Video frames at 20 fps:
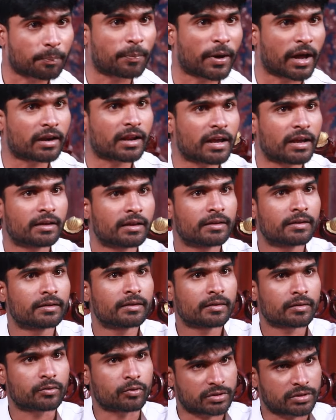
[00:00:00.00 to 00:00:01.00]
తప్ప అన్న
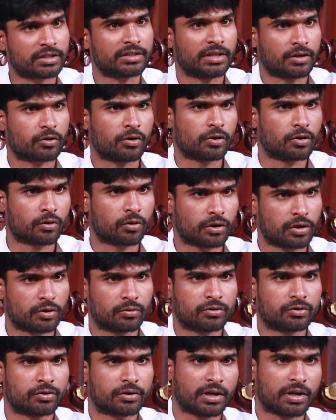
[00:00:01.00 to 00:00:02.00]
క్వశ్చన్ రెండు కోట్ల
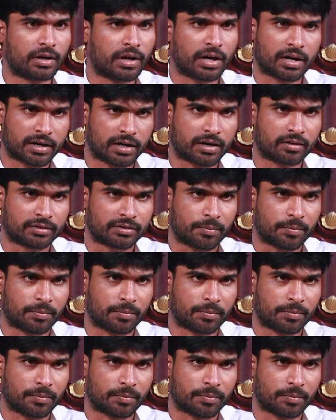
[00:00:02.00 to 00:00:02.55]
ఉద్యోగాలు అడగడం